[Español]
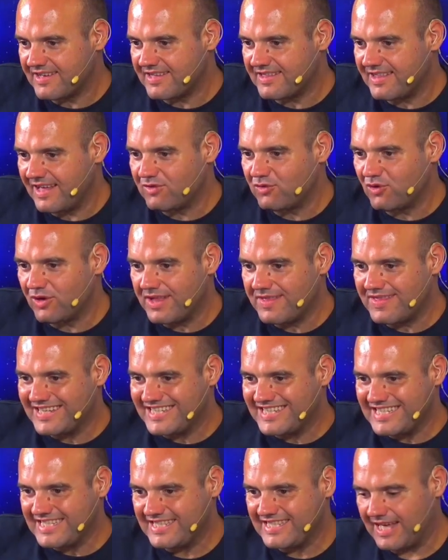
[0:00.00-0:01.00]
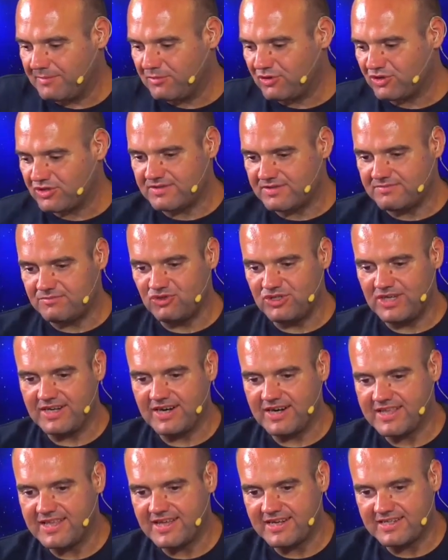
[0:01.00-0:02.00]
que tanto necesitamos. Mucha
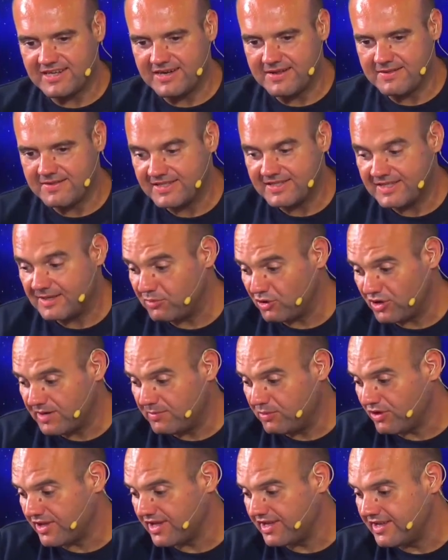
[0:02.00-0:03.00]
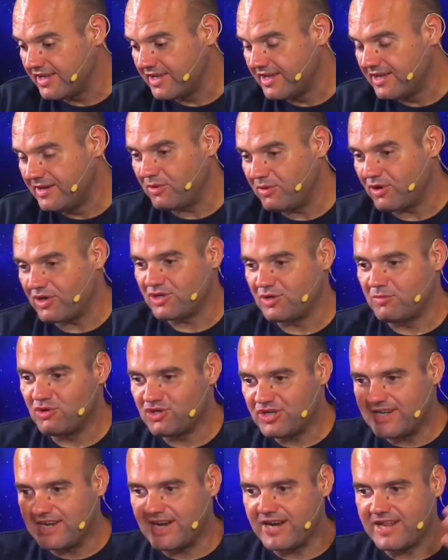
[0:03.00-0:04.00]
energía se necesita. ¿Por qué? Porque,
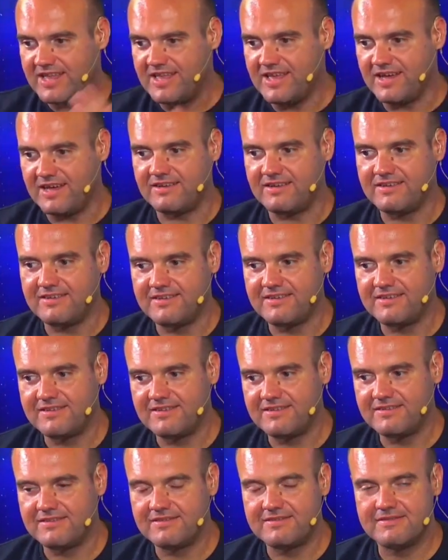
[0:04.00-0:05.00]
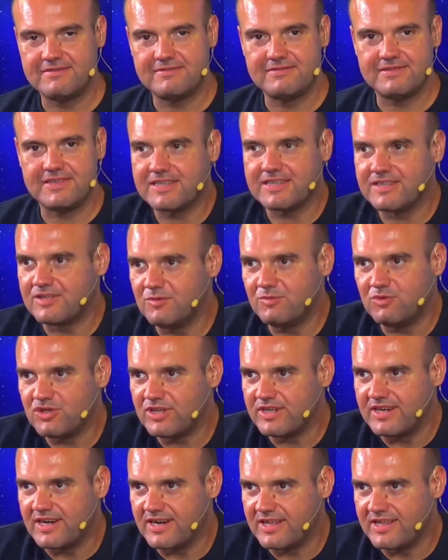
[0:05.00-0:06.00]
somos energía. Si es que somos
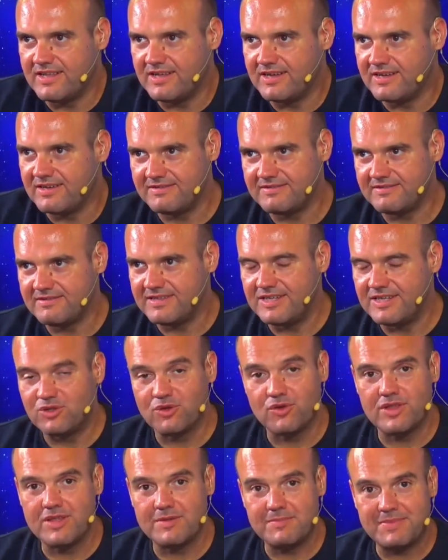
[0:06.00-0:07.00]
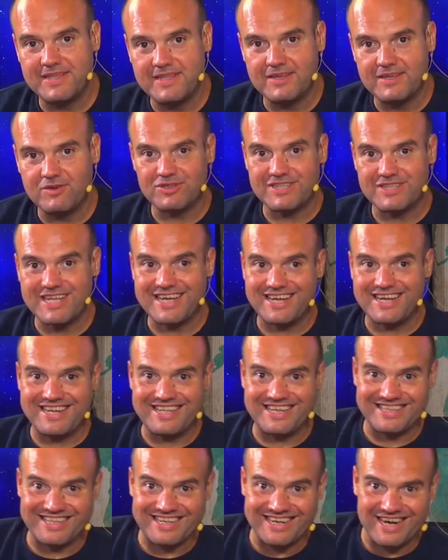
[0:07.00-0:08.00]
energía y todo depende de nuestra
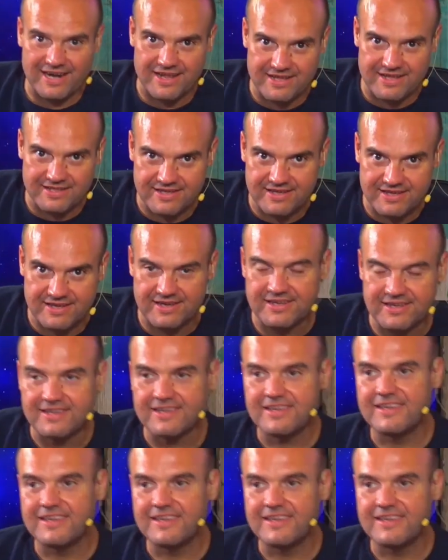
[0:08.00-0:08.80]
calidad energética.